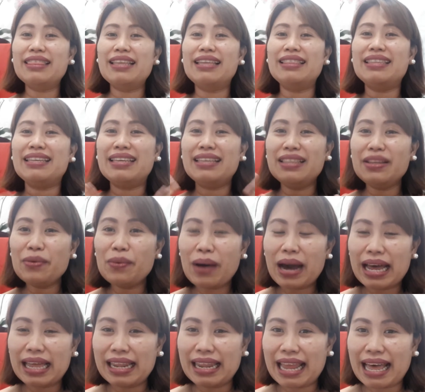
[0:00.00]

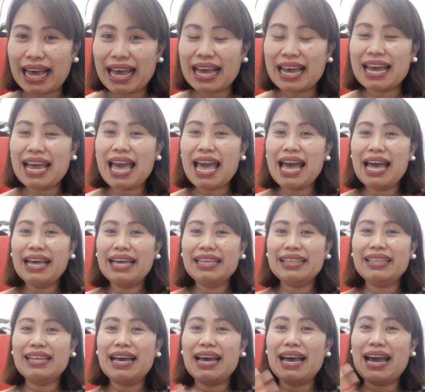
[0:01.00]
naniniwala
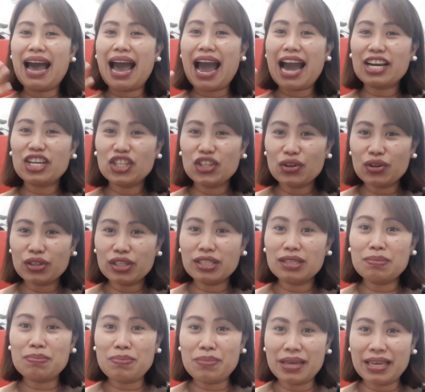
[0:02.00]
na
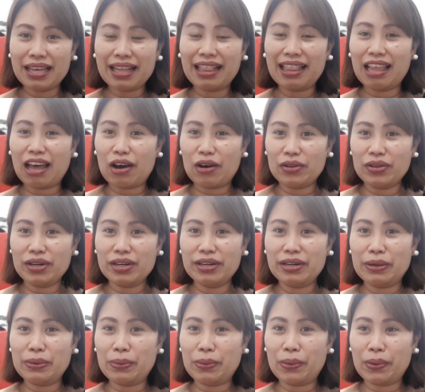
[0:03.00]
actions speak louder
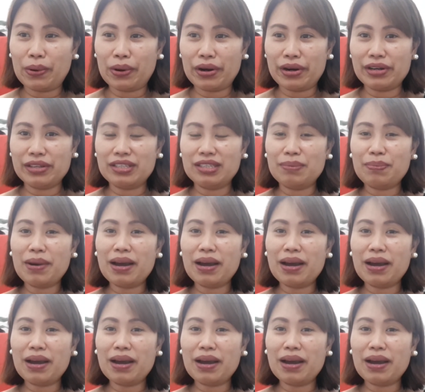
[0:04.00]
than words.